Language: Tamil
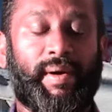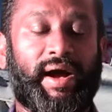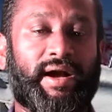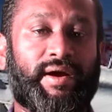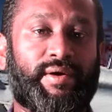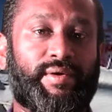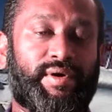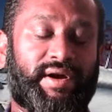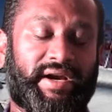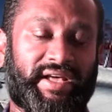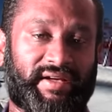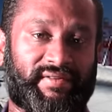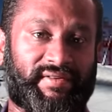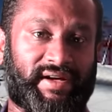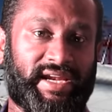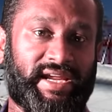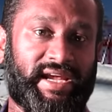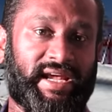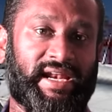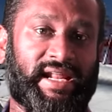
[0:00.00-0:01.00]
மக்களுடைய
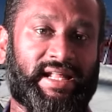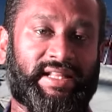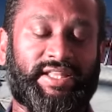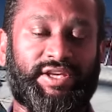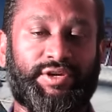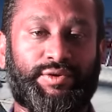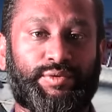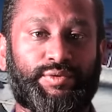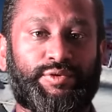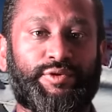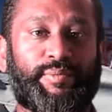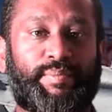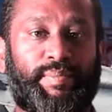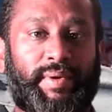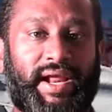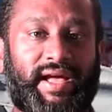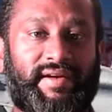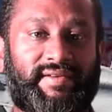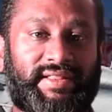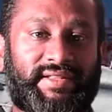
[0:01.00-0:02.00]
வரி எல்லாத்தையும்
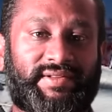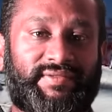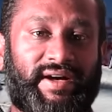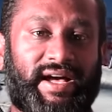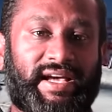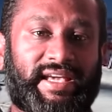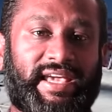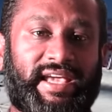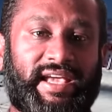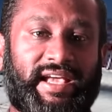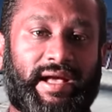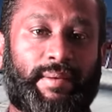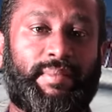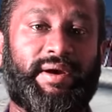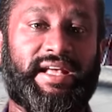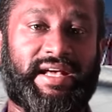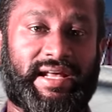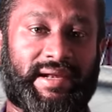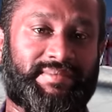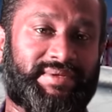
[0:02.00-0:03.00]
சூப்பராக வந்து வாங்கி
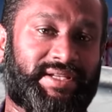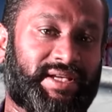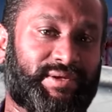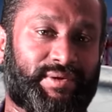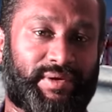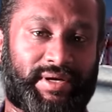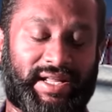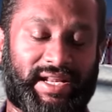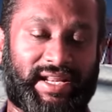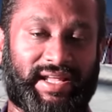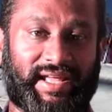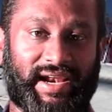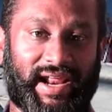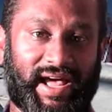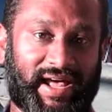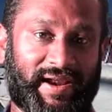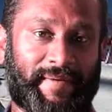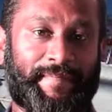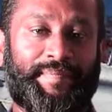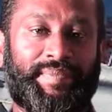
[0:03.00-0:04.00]
கபலீகரம் செய்து
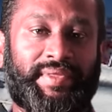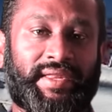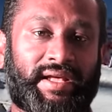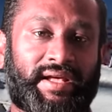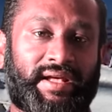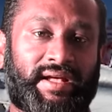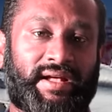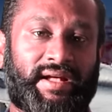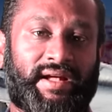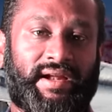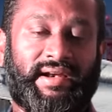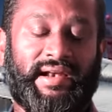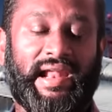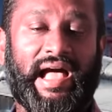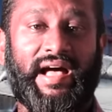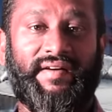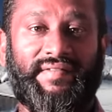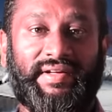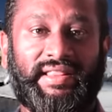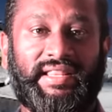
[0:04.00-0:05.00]
கொண்டிருக்கிறார்
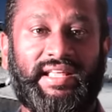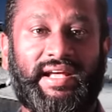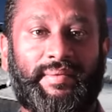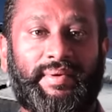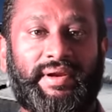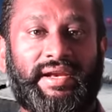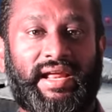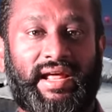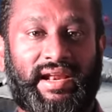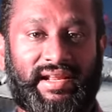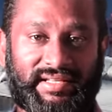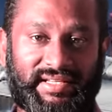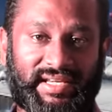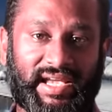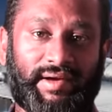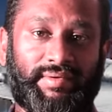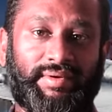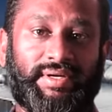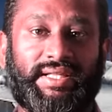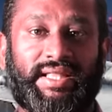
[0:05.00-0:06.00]
நான் வந்தேன் அப்படின்னா
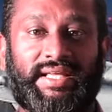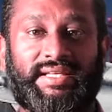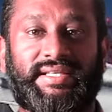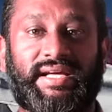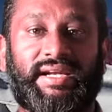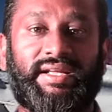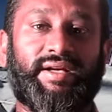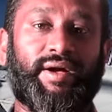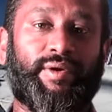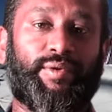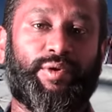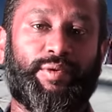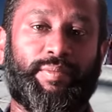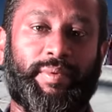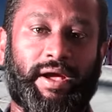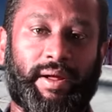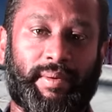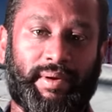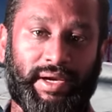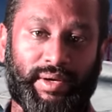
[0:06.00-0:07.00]
ரஷ்யாவுக்கு தான் சலுகை
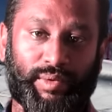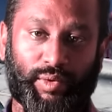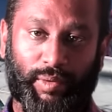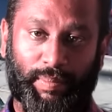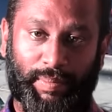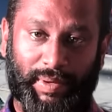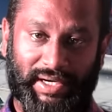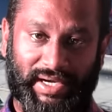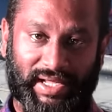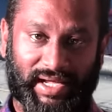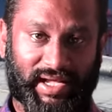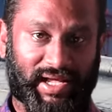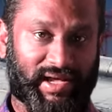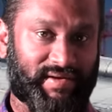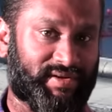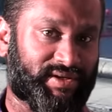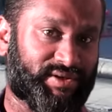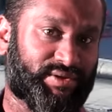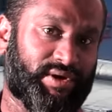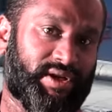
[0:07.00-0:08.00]
கொடுப்பேன் அப்படின்னு ஓப்பன்
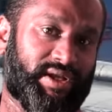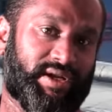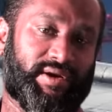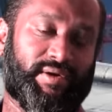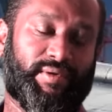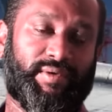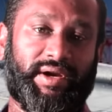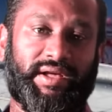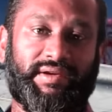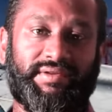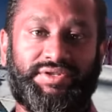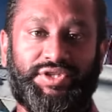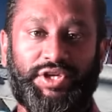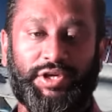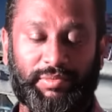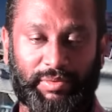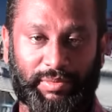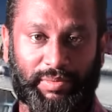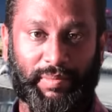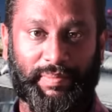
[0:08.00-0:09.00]
டாக்காக அவர் சொல்லியிருக்கக்கூடிய
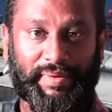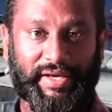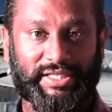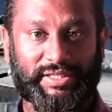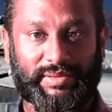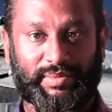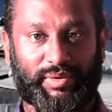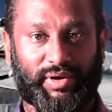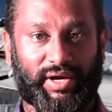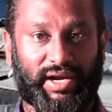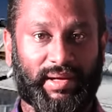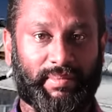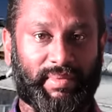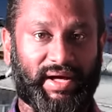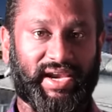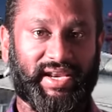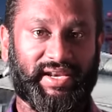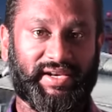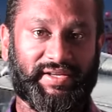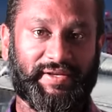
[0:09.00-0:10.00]
விஷயம் இப்போ பேசு
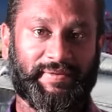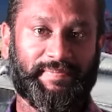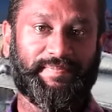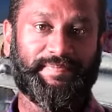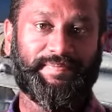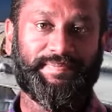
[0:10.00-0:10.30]
பொருளாக இருக்கு